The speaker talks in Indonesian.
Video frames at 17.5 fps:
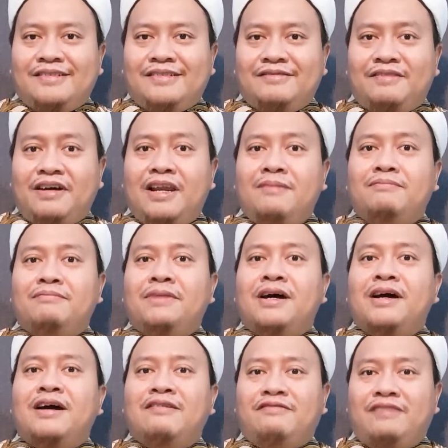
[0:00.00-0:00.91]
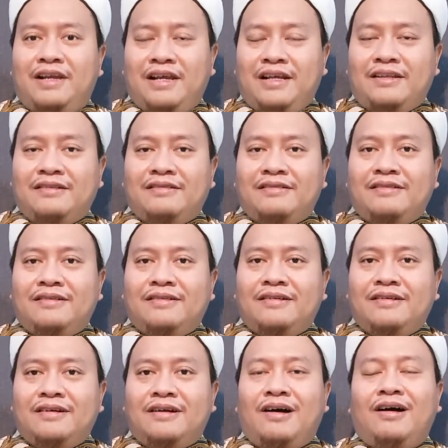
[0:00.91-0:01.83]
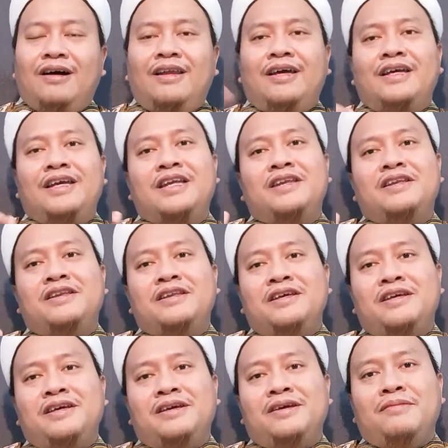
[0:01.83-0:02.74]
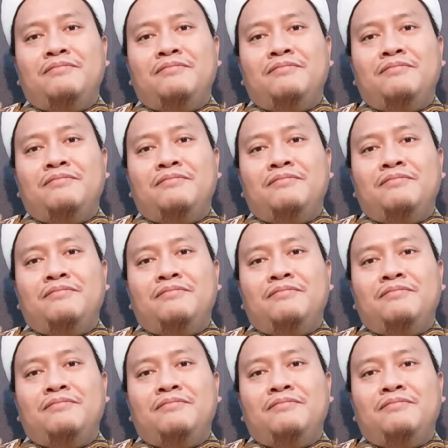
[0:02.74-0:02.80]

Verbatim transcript: falamma afalat qala inni